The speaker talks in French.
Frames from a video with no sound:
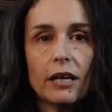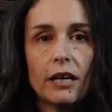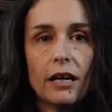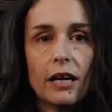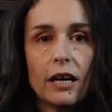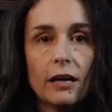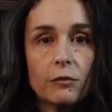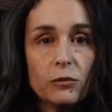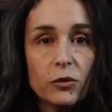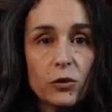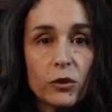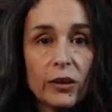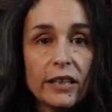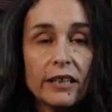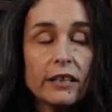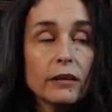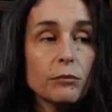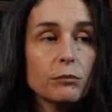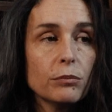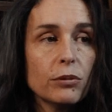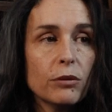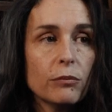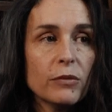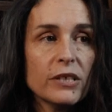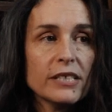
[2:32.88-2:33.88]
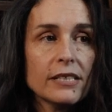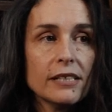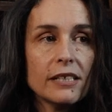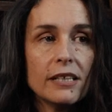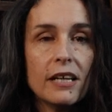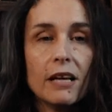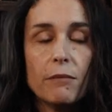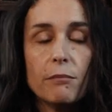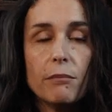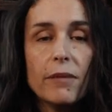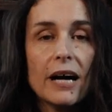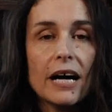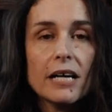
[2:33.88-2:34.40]
à mourir, pour moi, c'est
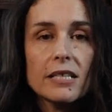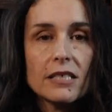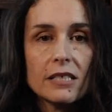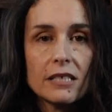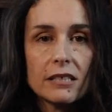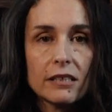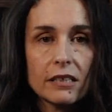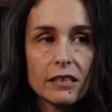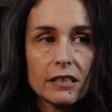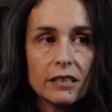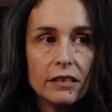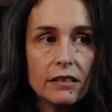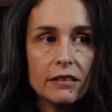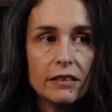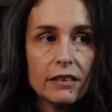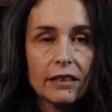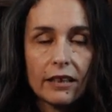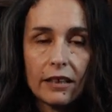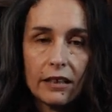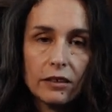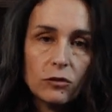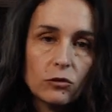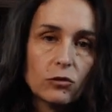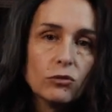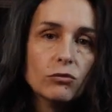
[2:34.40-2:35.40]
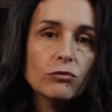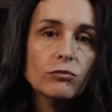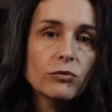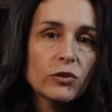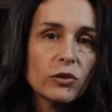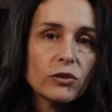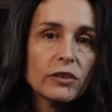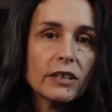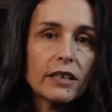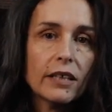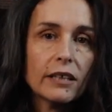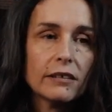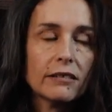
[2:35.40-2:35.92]
la base qui crée tout
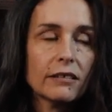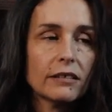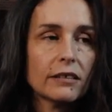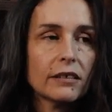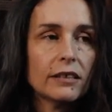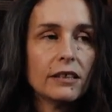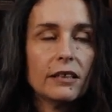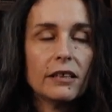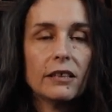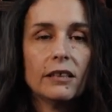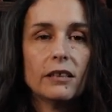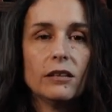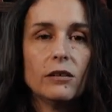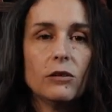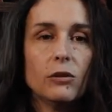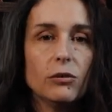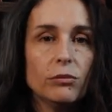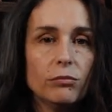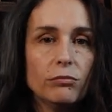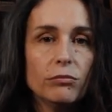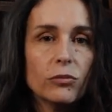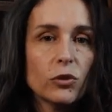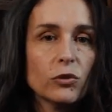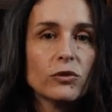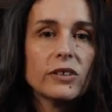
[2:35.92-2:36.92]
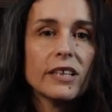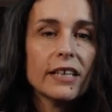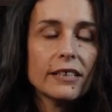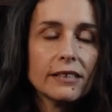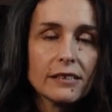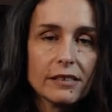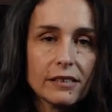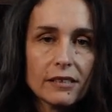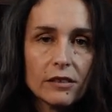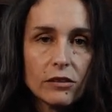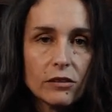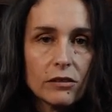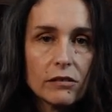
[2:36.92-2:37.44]
mon théâtre. Et le, mon
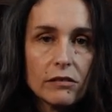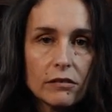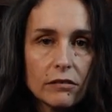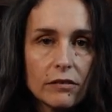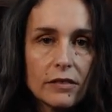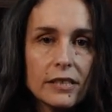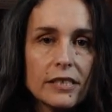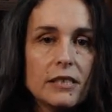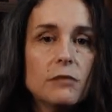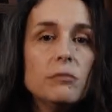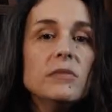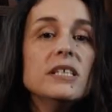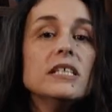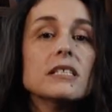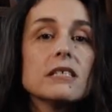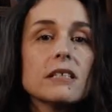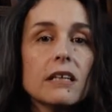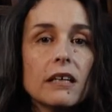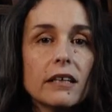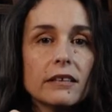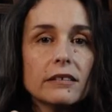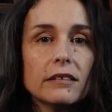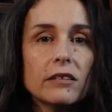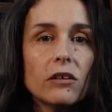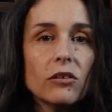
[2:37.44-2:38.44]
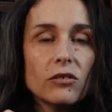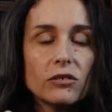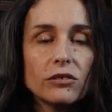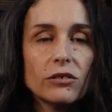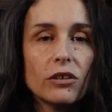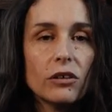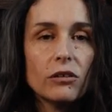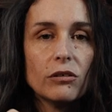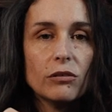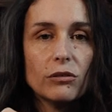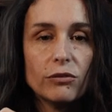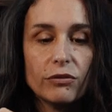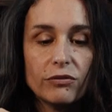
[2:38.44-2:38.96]
théâtre s'immisce là-dedans,
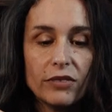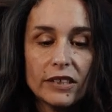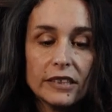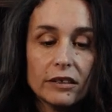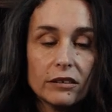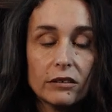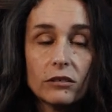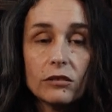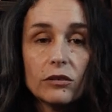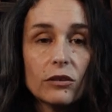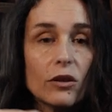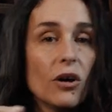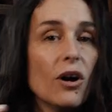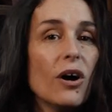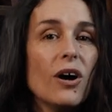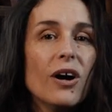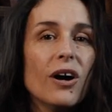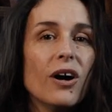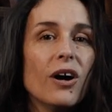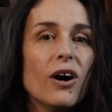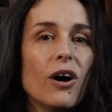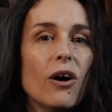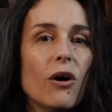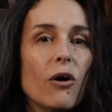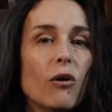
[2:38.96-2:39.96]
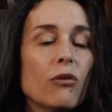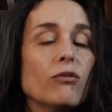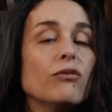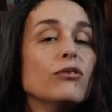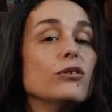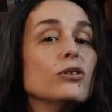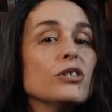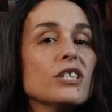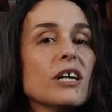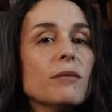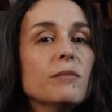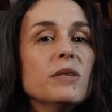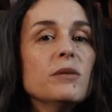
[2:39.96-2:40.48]
dans le fait que on
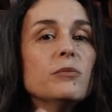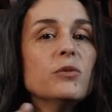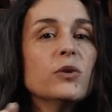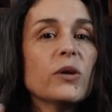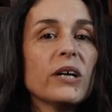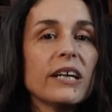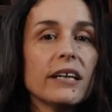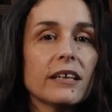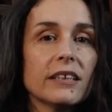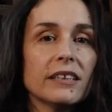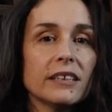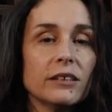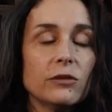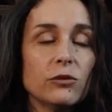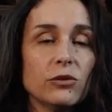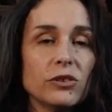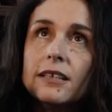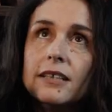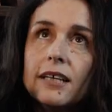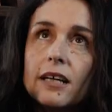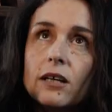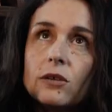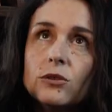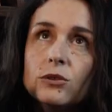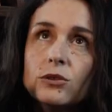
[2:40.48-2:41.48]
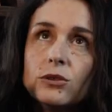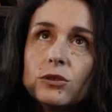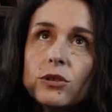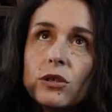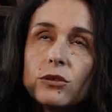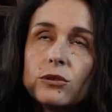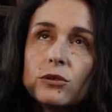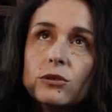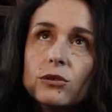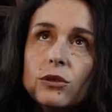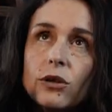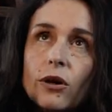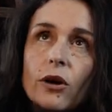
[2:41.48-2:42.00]
veut jamais mourir. Et donc, il y a une
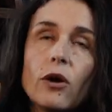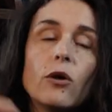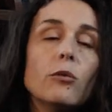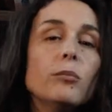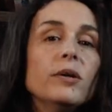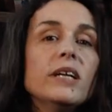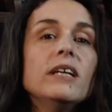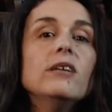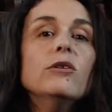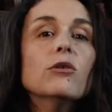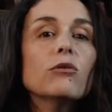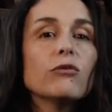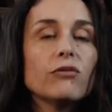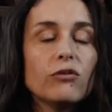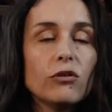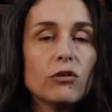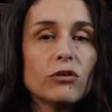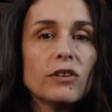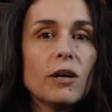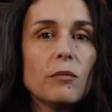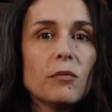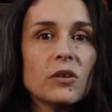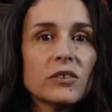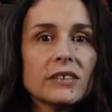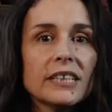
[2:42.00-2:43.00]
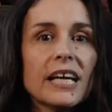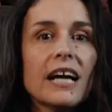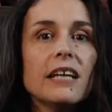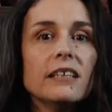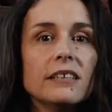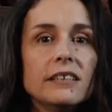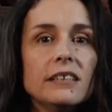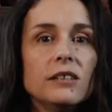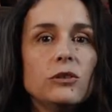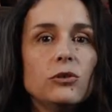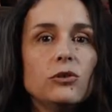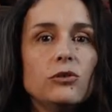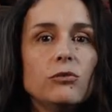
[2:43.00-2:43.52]
sorte de rébellion
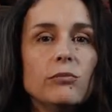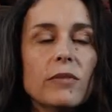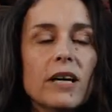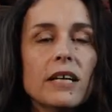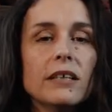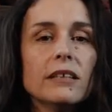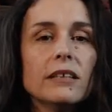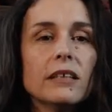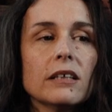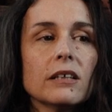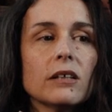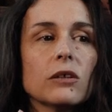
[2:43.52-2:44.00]
fondamentale des humains